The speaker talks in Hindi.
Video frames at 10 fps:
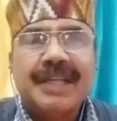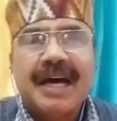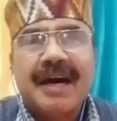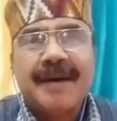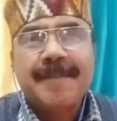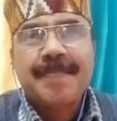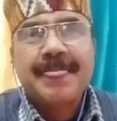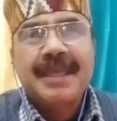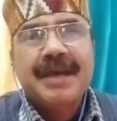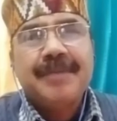पीपल
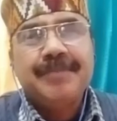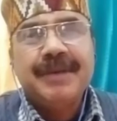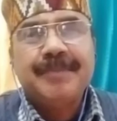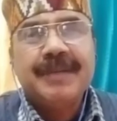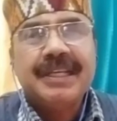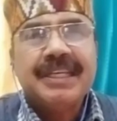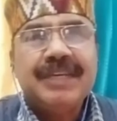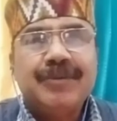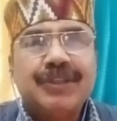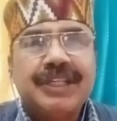की वो ठंडी
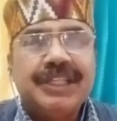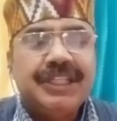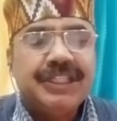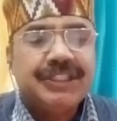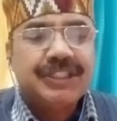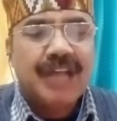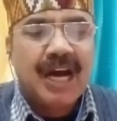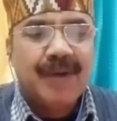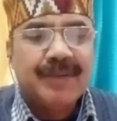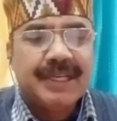छाँव लिखना
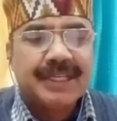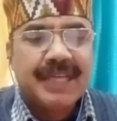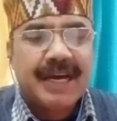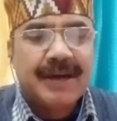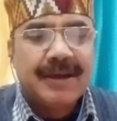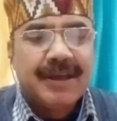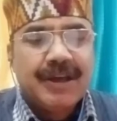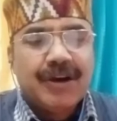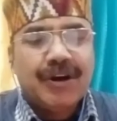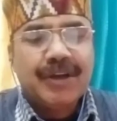पीपल
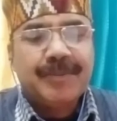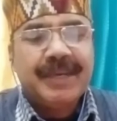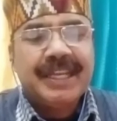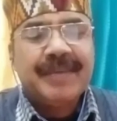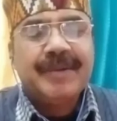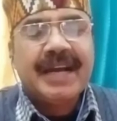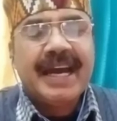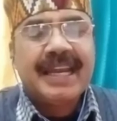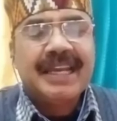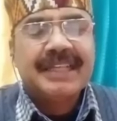की वो ठंडी
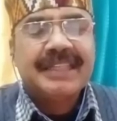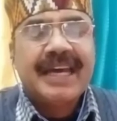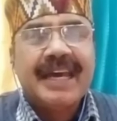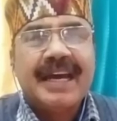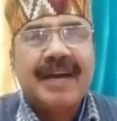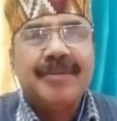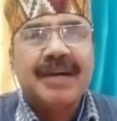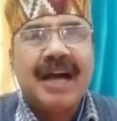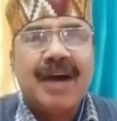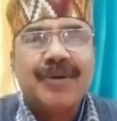छाँव लिखना
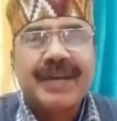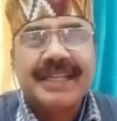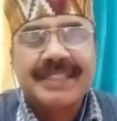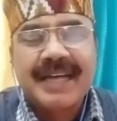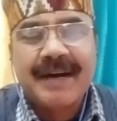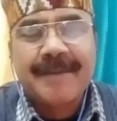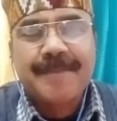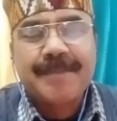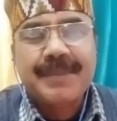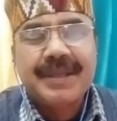और मेरे
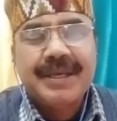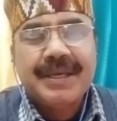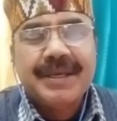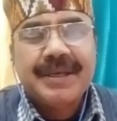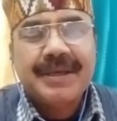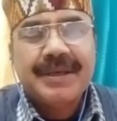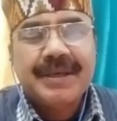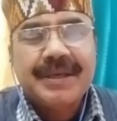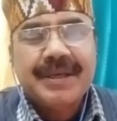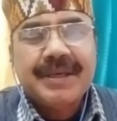बगैर लगता है
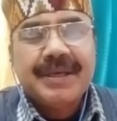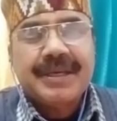अब गांव